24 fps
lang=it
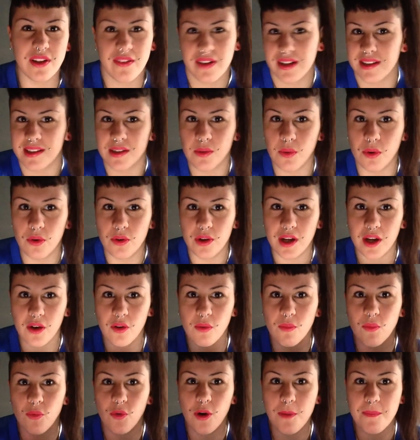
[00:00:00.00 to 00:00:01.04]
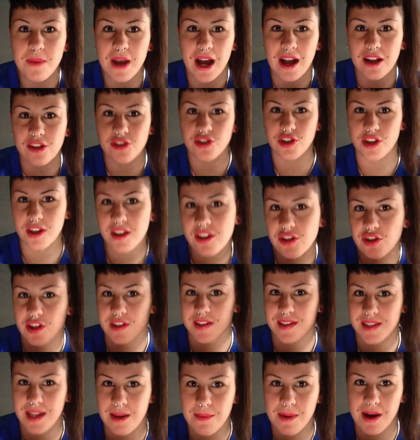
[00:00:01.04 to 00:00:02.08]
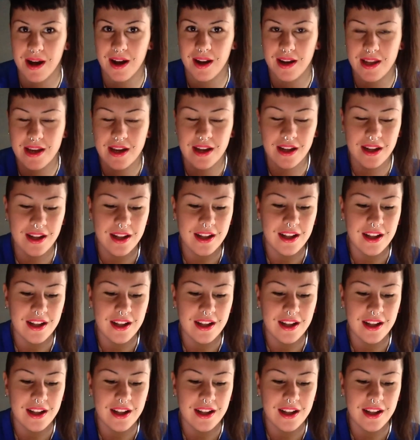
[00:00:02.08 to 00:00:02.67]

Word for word: davanti quello che comunque piange, cioè stai male.